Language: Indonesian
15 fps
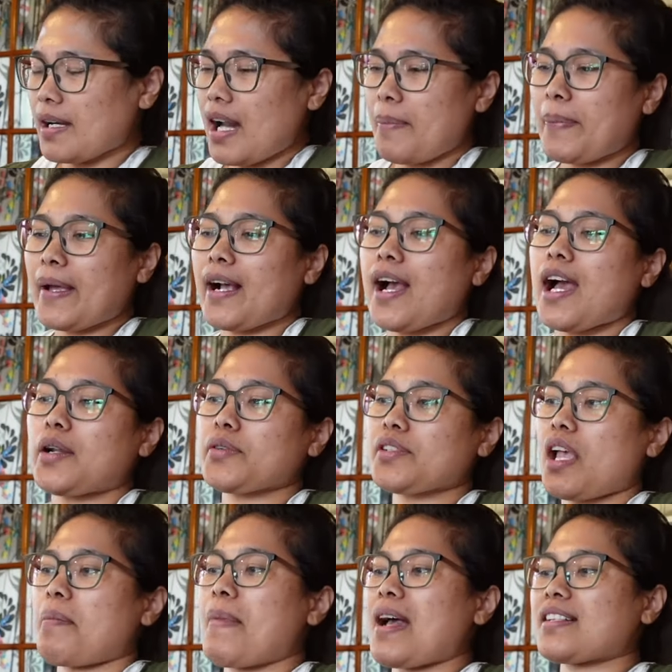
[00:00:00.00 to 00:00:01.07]
berapa yang harus
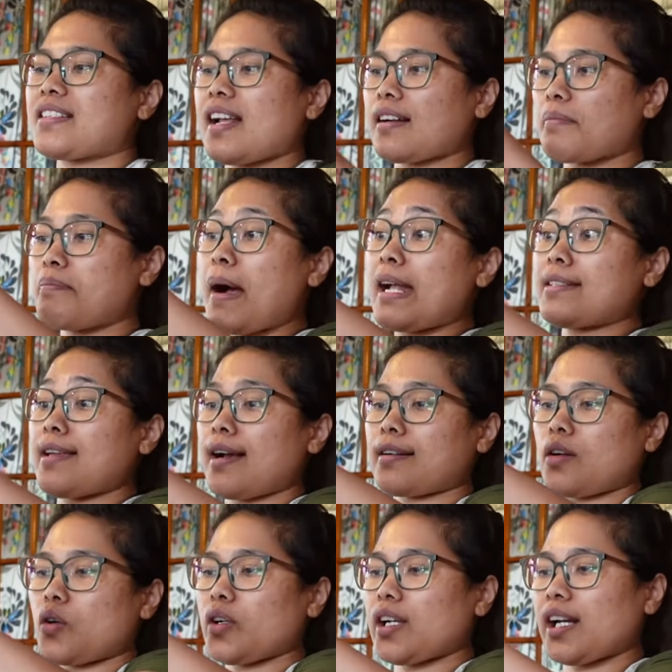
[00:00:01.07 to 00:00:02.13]
saya masak?
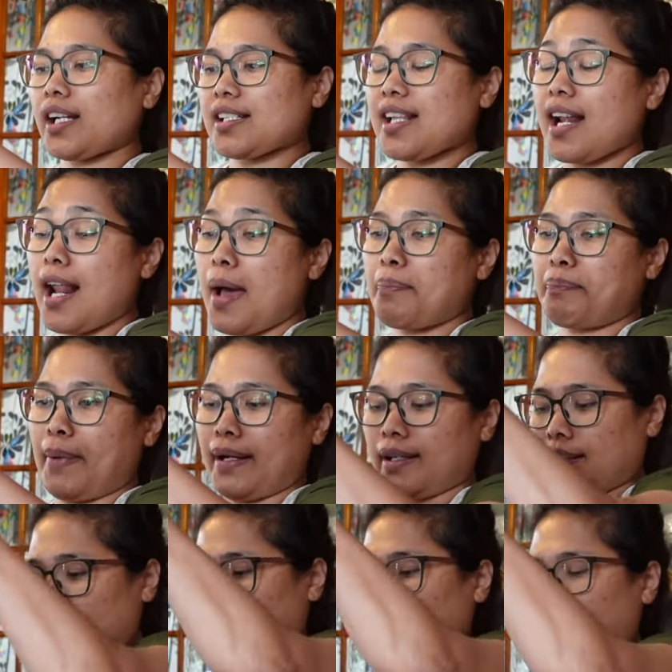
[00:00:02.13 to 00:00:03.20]
Banyak, oke karena saya lapar.